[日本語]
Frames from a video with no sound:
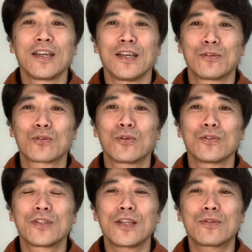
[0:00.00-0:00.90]
えっと、そう
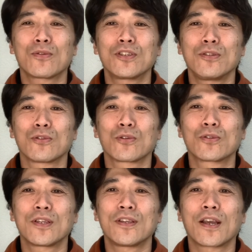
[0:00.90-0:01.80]
いう戦闘シーンを直
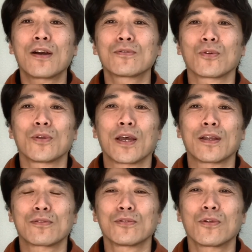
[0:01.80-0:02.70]
接描くのでは
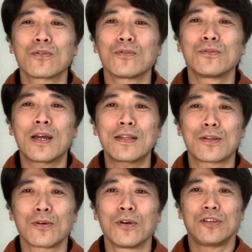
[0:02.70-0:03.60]
なくその裏
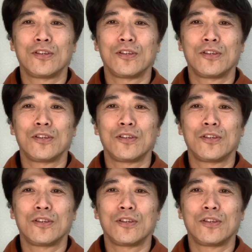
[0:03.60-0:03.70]
での